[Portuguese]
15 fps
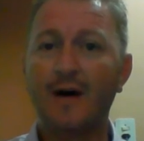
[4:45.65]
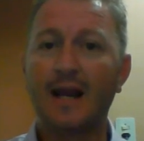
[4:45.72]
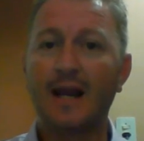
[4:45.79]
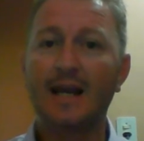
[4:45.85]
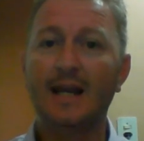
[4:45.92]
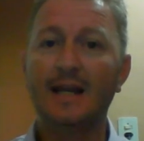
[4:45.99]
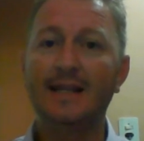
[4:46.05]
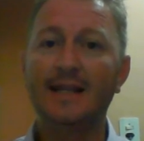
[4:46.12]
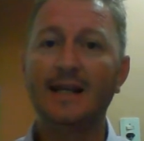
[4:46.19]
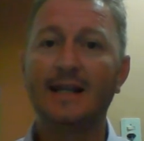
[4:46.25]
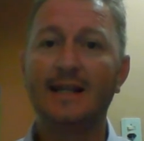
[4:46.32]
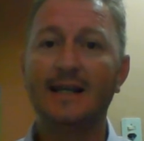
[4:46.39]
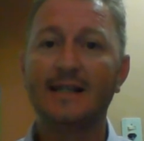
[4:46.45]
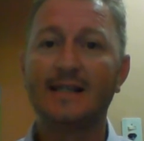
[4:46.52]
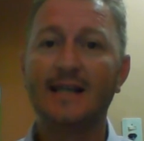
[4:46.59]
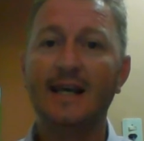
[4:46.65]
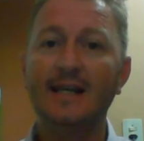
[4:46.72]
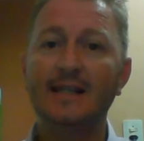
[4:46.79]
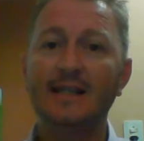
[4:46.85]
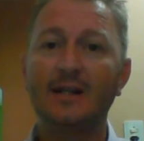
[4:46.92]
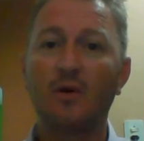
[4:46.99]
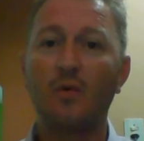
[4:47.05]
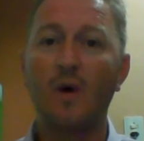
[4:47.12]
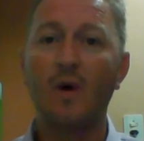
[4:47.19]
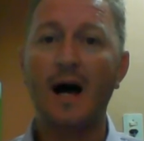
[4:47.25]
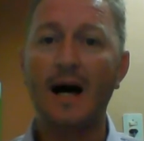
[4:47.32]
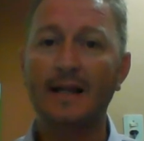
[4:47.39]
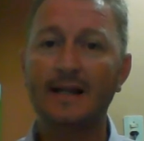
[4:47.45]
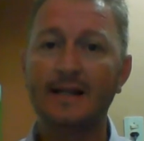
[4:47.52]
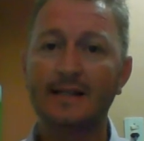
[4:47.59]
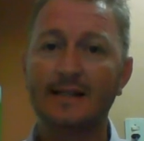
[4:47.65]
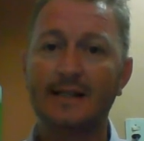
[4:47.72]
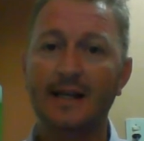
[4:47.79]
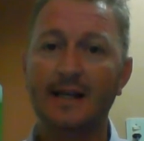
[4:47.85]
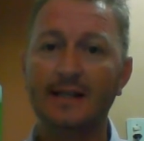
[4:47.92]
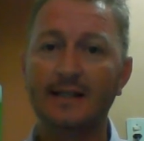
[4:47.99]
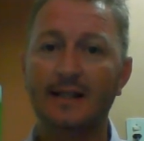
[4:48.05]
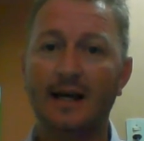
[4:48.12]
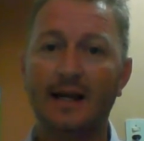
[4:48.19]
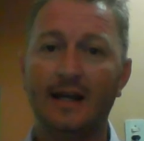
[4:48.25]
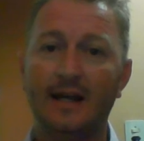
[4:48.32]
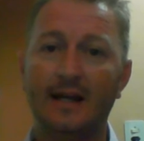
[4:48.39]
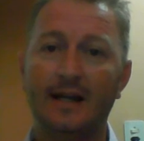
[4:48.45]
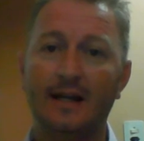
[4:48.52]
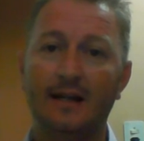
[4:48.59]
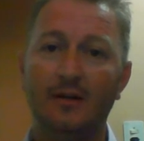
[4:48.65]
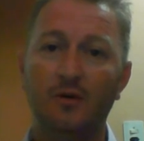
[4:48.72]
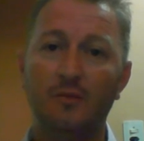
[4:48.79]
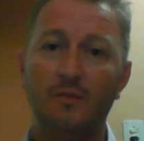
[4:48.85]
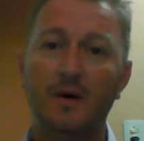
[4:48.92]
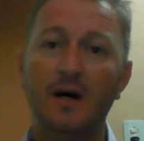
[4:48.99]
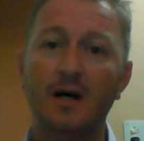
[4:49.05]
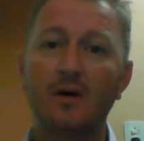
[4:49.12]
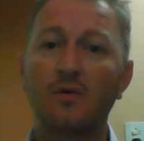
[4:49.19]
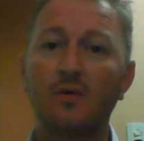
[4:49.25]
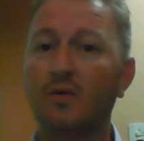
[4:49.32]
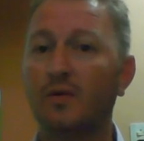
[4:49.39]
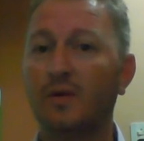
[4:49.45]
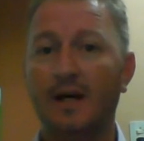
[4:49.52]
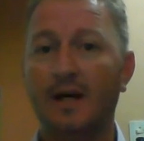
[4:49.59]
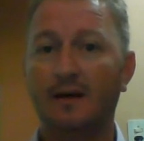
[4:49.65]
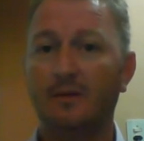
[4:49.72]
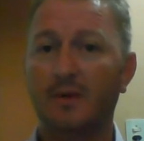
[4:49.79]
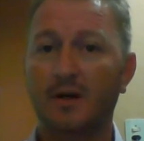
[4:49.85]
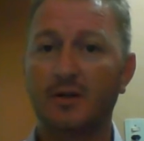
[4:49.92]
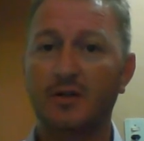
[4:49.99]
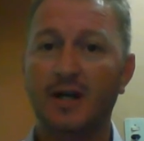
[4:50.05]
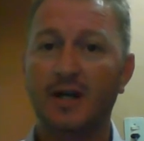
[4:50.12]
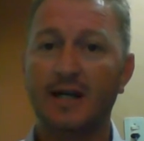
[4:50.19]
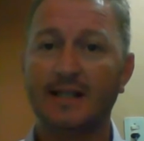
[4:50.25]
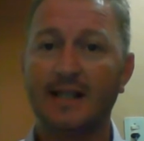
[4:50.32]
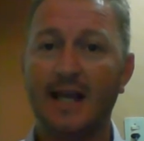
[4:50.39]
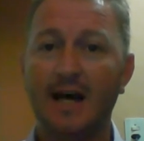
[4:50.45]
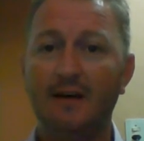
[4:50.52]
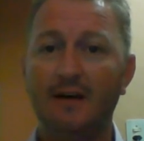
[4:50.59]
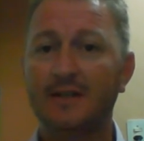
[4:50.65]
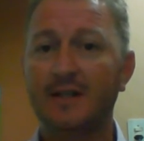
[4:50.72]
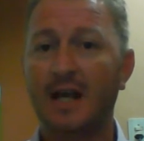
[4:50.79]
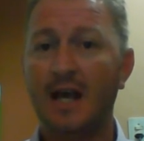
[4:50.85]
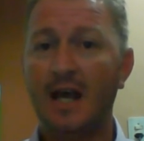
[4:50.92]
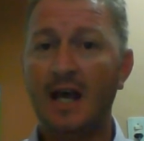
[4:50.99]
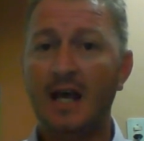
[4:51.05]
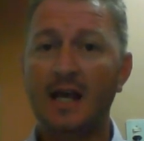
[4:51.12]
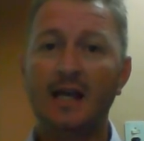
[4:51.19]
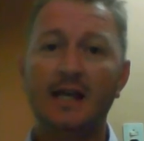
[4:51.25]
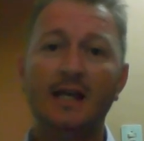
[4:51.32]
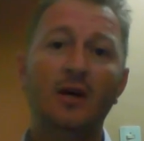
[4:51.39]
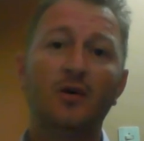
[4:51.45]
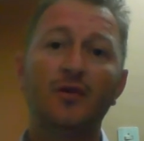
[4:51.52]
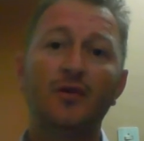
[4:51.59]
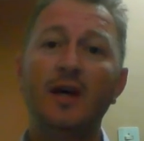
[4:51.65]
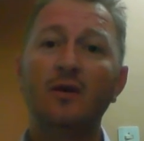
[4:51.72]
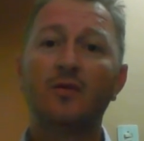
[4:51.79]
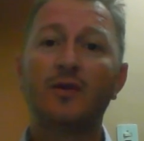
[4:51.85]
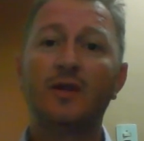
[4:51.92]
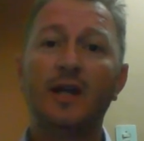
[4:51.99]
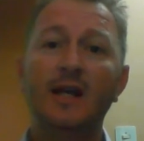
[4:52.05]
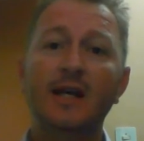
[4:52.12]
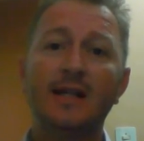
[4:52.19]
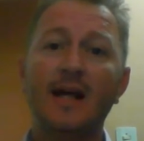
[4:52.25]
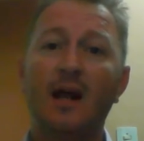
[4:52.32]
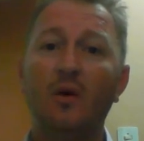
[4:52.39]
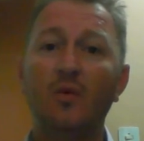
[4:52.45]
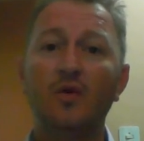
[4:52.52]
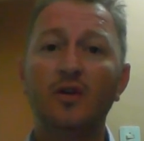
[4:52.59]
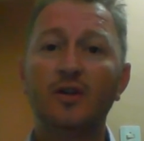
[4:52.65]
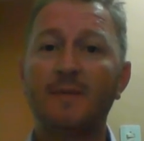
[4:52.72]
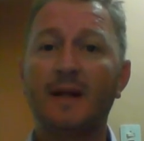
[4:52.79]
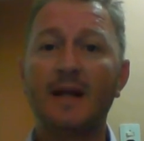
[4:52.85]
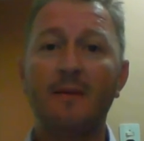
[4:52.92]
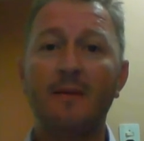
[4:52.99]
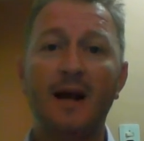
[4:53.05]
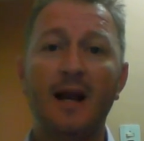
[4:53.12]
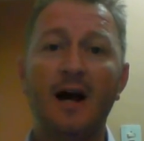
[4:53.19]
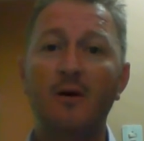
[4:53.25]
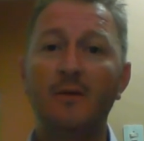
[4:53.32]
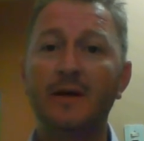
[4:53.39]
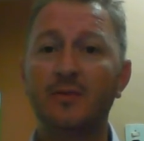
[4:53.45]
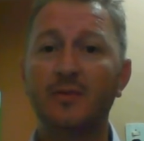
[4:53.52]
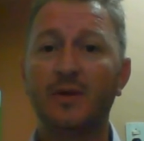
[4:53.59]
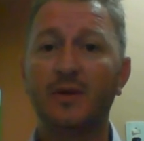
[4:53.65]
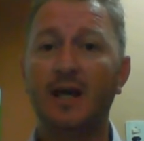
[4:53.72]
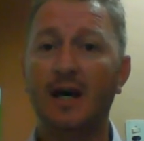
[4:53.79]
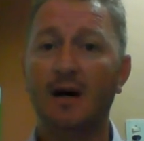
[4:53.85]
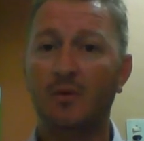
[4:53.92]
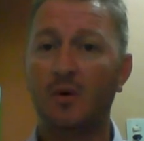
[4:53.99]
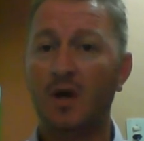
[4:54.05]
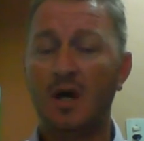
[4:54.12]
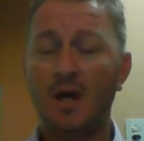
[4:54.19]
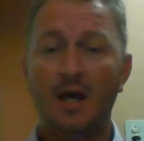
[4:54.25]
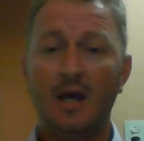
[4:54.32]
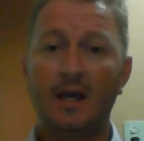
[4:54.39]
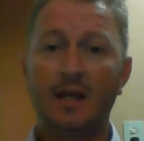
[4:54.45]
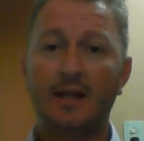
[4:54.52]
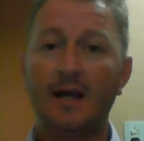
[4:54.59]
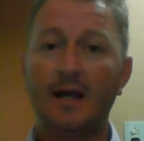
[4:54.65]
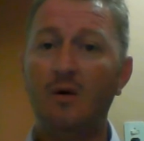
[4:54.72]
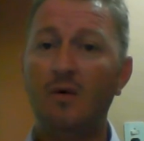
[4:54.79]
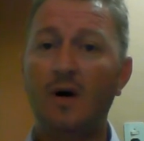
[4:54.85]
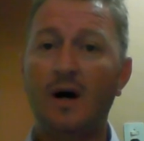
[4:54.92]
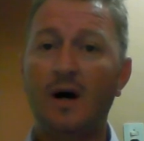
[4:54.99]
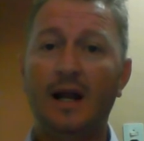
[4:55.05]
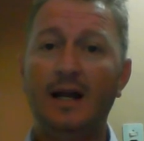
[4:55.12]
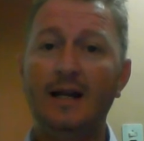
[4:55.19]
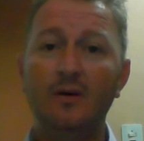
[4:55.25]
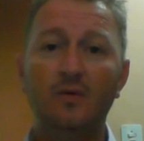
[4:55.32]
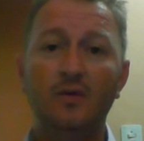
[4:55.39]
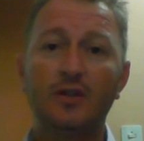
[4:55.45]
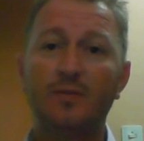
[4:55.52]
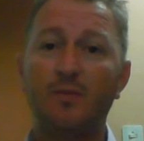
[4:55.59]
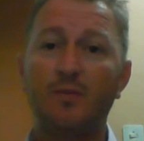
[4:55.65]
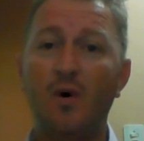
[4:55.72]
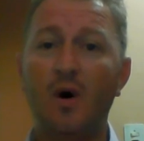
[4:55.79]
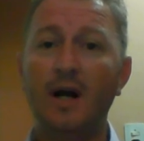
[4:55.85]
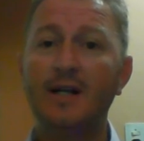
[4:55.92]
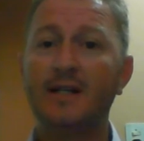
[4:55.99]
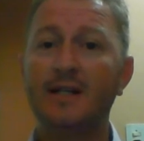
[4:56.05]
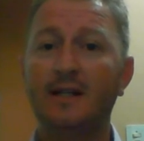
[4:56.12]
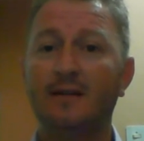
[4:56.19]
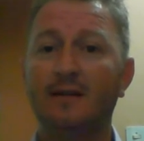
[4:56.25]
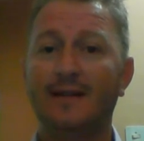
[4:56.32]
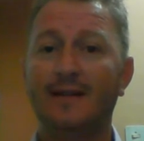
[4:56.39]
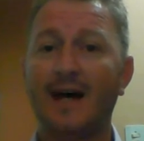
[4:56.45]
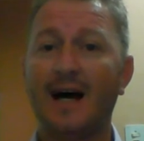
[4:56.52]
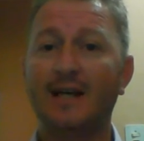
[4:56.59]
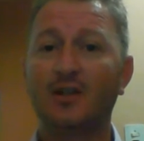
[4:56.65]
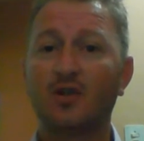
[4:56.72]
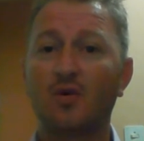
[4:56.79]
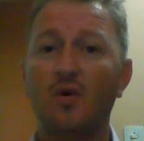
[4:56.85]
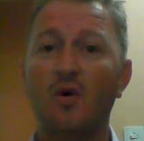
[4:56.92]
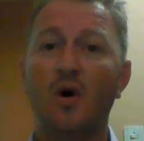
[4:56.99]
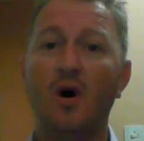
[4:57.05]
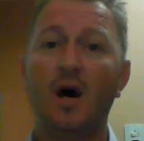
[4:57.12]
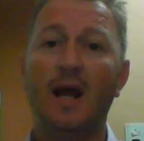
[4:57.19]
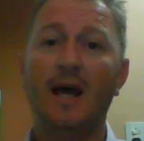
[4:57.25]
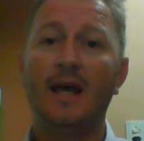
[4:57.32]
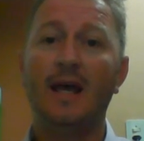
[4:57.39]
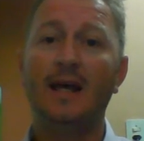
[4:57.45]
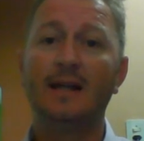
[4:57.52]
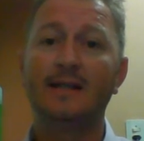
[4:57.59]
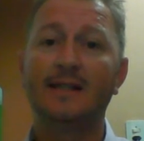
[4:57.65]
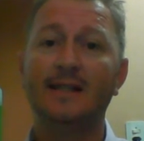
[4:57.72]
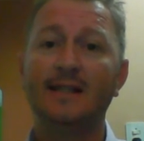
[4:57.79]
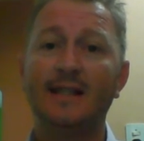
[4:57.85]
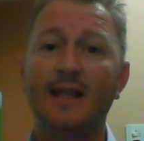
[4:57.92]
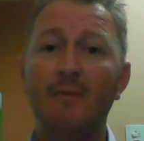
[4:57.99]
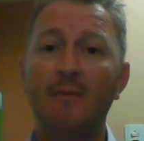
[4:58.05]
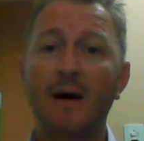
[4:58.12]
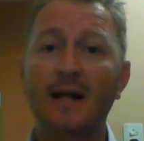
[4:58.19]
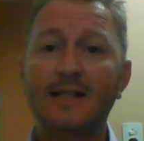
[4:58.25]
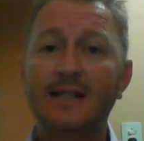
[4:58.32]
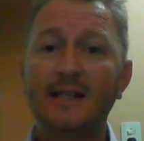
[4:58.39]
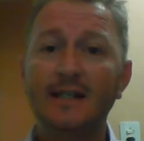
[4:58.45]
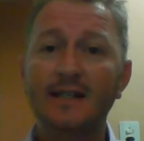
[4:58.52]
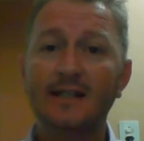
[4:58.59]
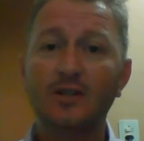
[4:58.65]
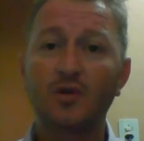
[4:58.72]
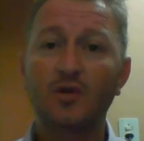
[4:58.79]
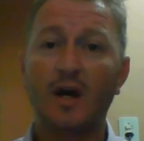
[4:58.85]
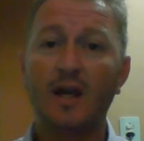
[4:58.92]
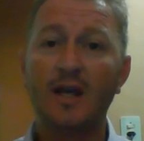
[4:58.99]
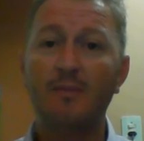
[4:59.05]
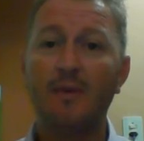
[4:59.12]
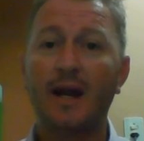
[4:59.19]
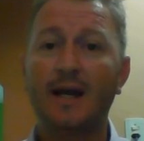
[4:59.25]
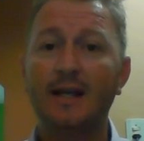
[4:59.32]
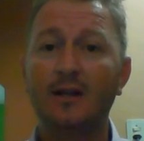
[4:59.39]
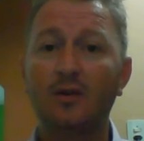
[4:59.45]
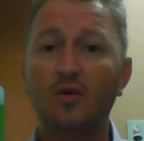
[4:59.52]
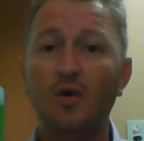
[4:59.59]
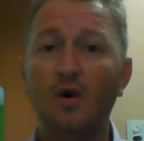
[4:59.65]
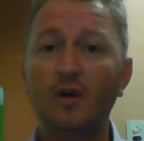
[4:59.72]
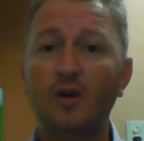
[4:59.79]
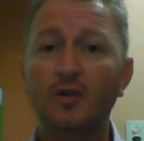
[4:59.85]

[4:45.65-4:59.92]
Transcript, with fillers: ele fala que ele tem que ter seis em quadra, seis na, na no banco, na, no banco de reservas, e eu tenho 30 alunos para trabalhar ao mesmo tempo. Então, ali o esporte da escola, ele sistematiza isso aí para que